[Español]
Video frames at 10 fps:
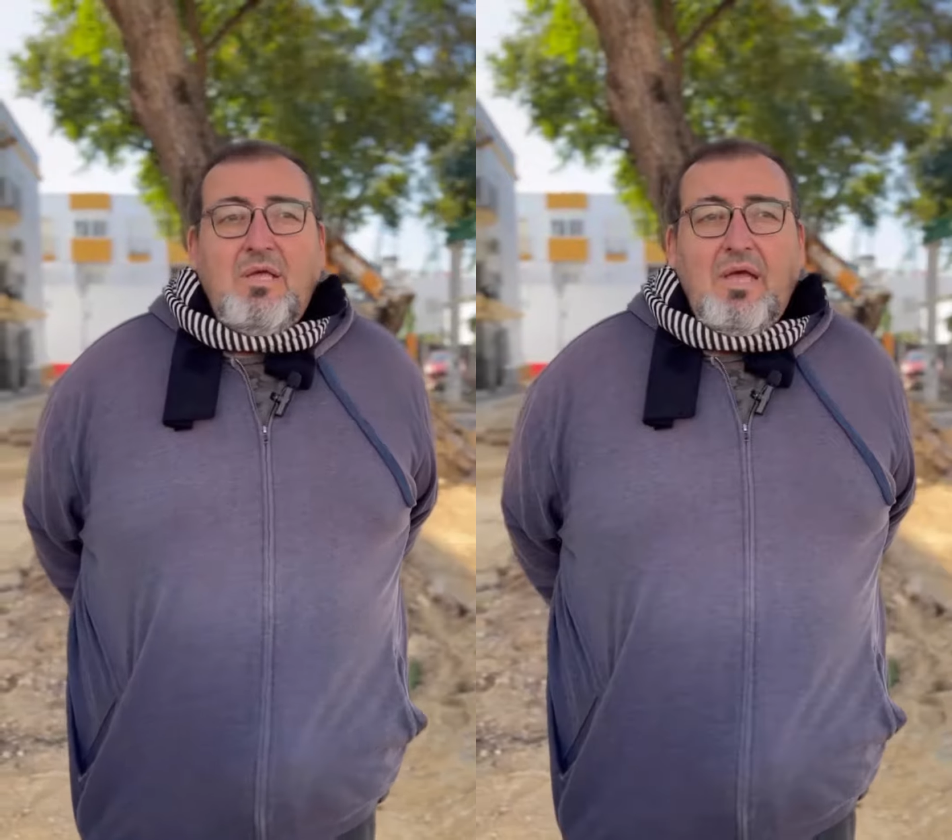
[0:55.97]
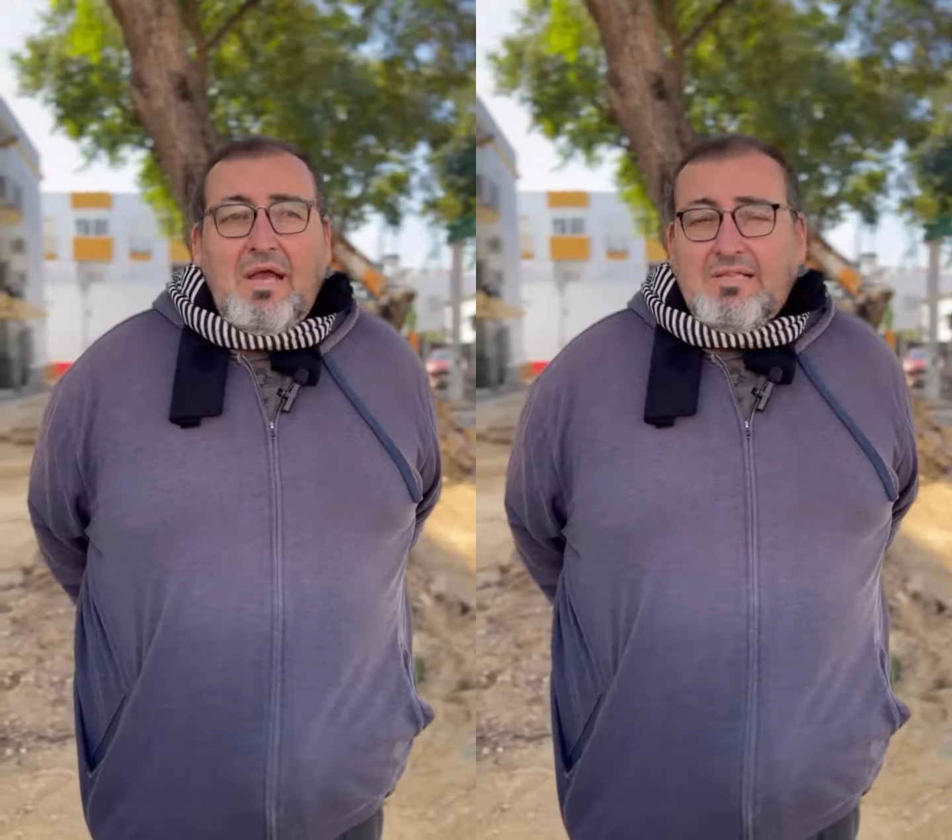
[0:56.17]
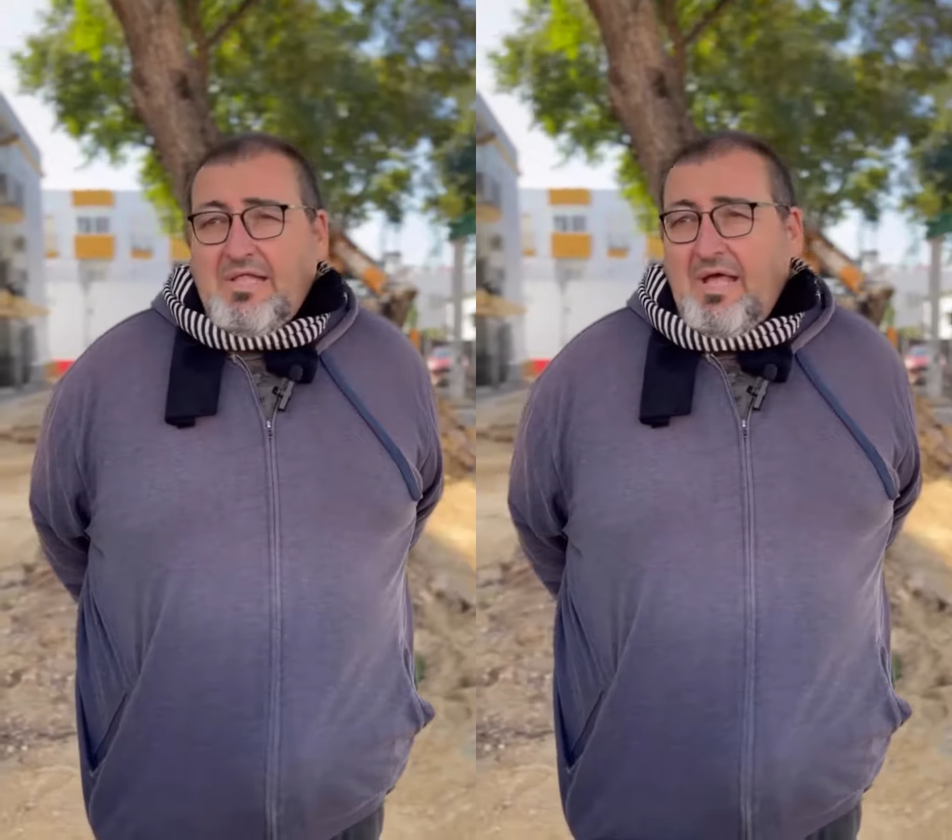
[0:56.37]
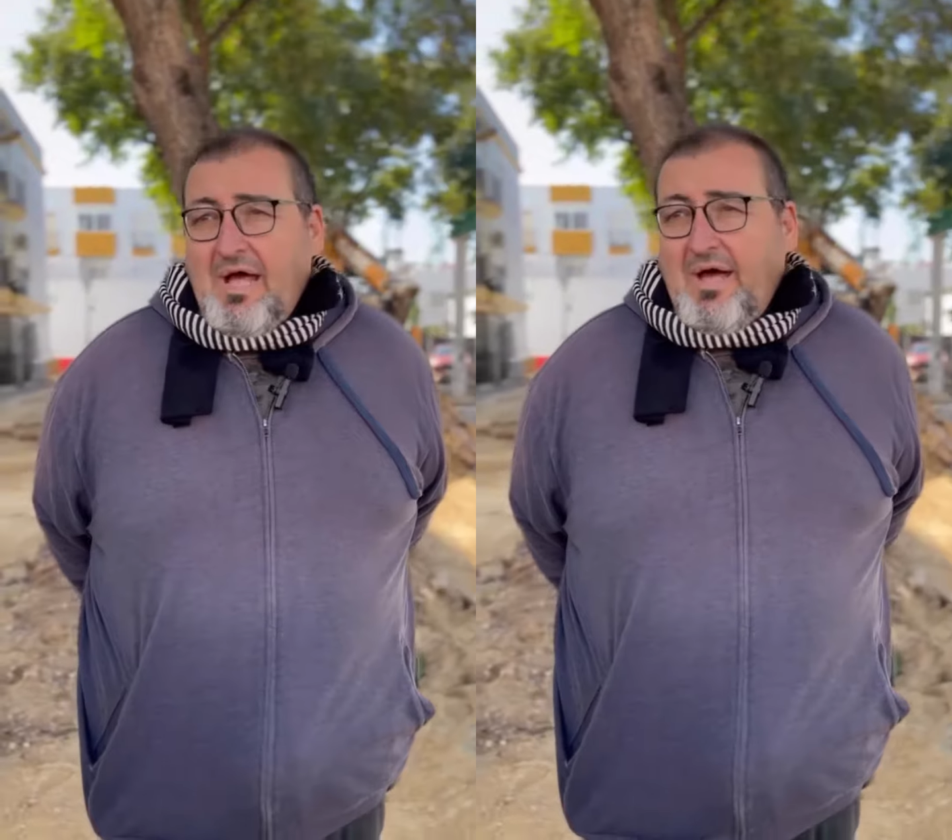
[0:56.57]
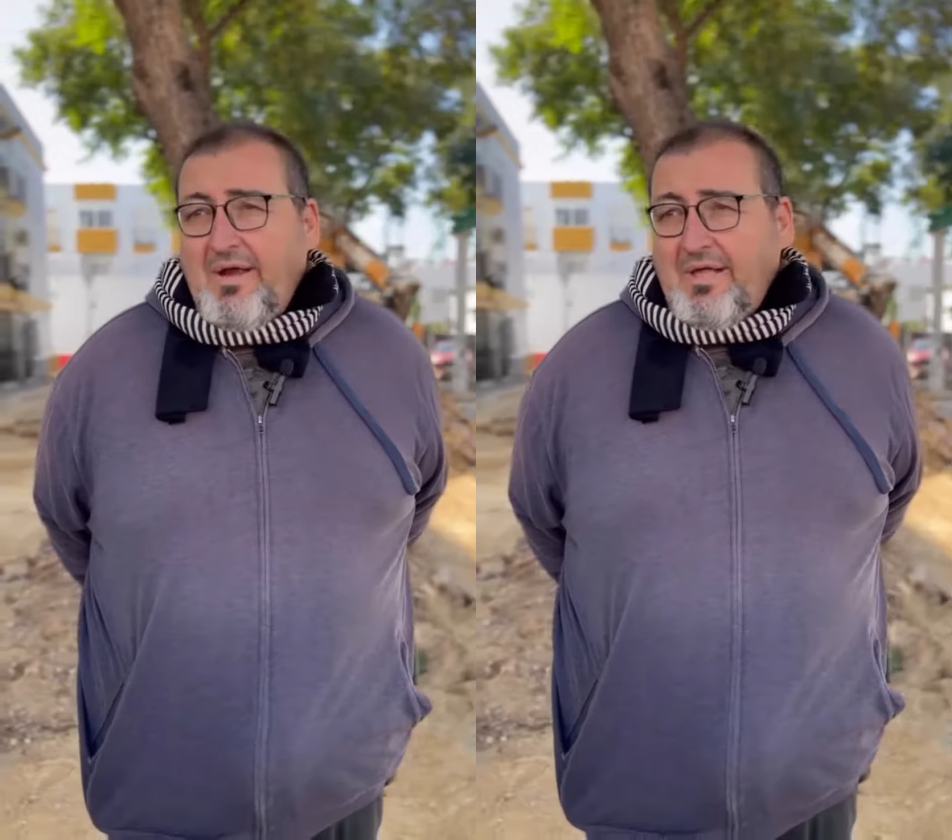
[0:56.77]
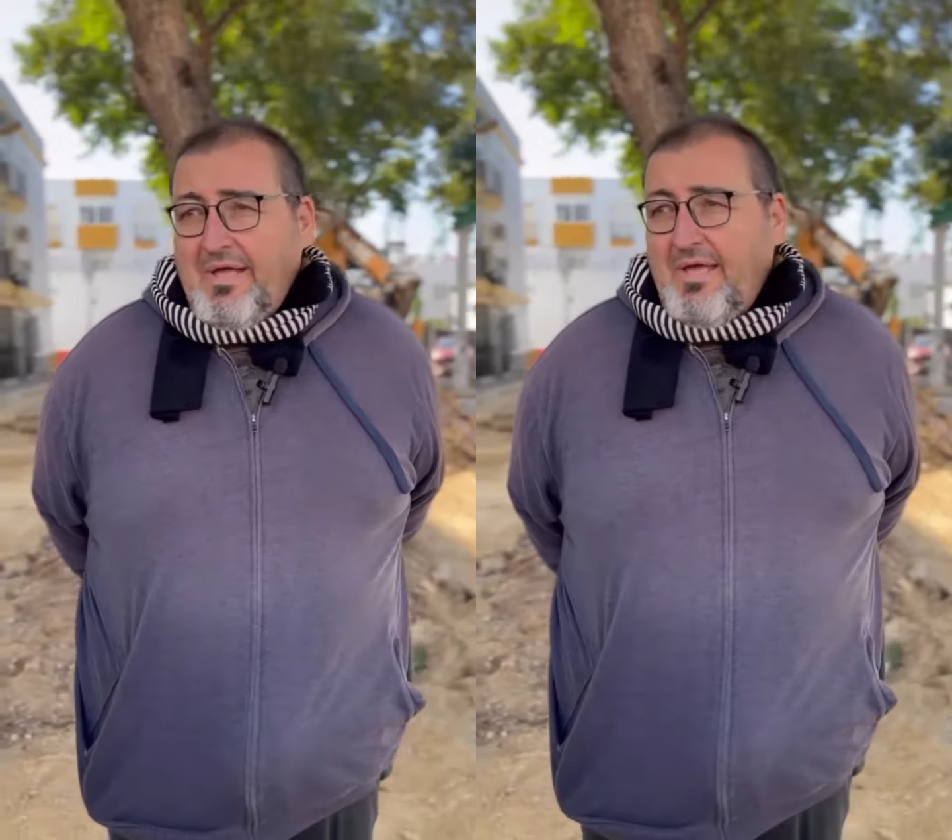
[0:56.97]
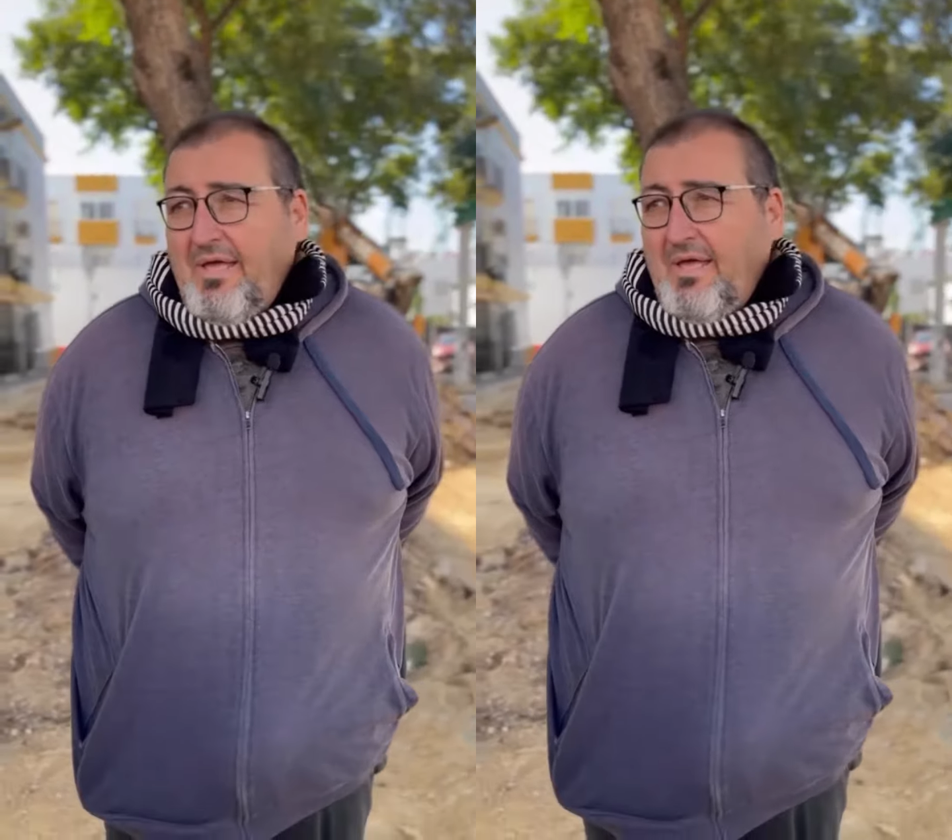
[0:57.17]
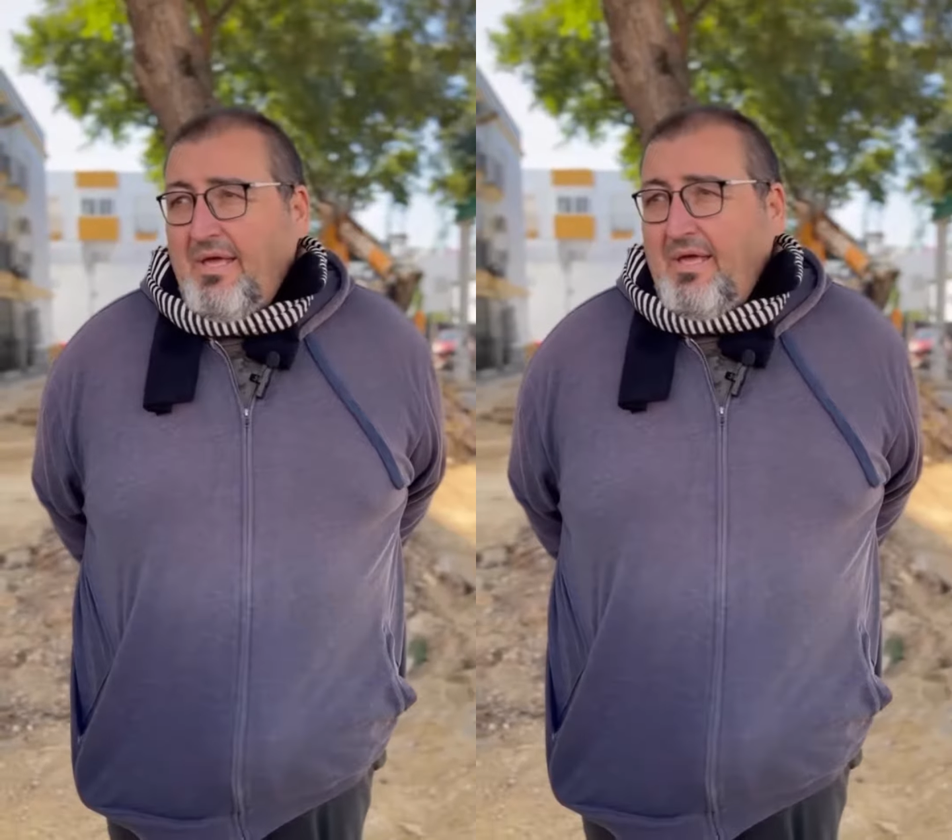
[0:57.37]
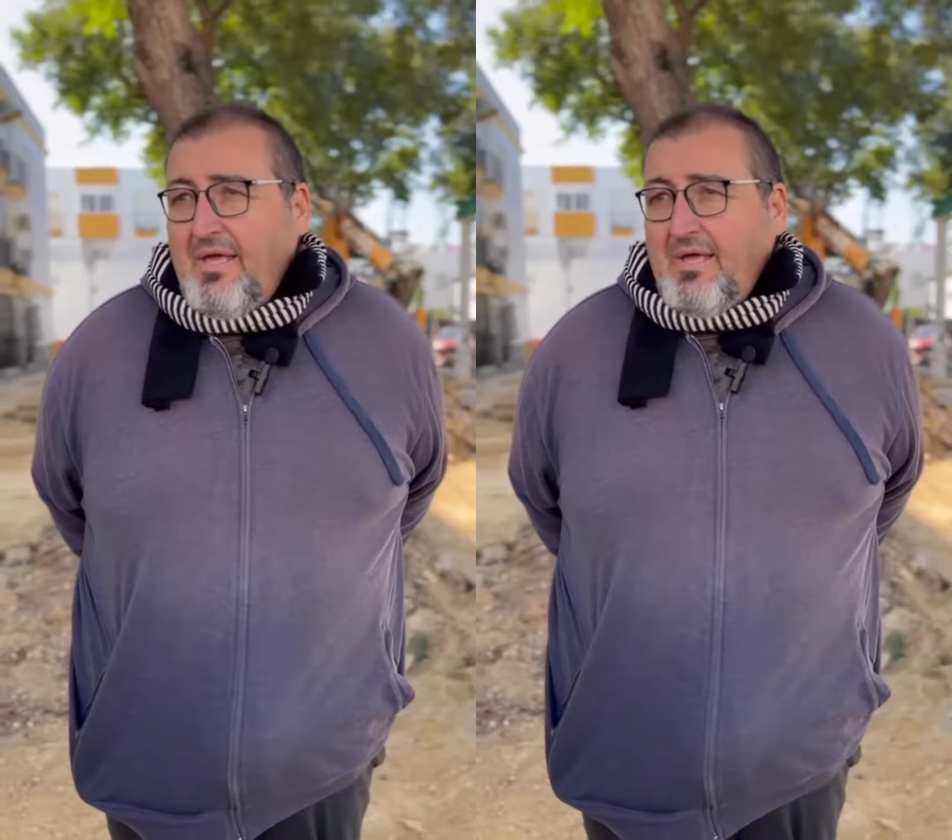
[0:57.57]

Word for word: el, tejar que,